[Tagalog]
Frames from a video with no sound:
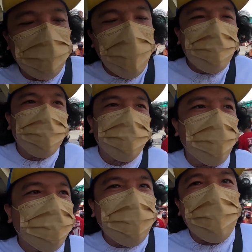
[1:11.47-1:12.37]

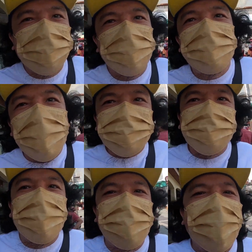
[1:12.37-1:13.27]
320,000 plus
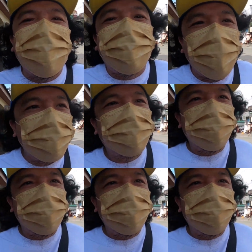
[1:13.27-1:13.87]
na mga kurap